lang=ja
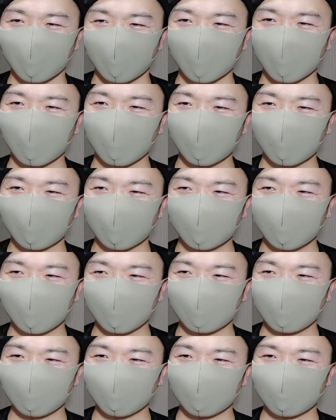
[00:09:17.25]
ね
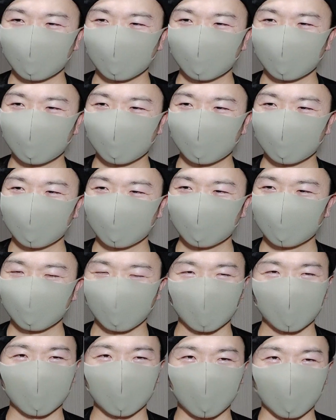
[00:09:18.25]
あの
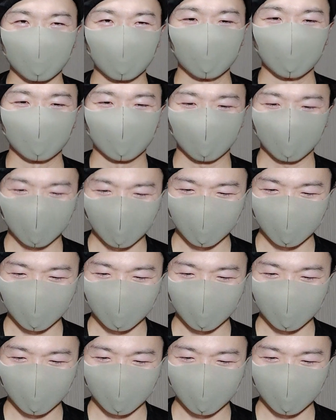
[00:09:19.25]
浮気願望と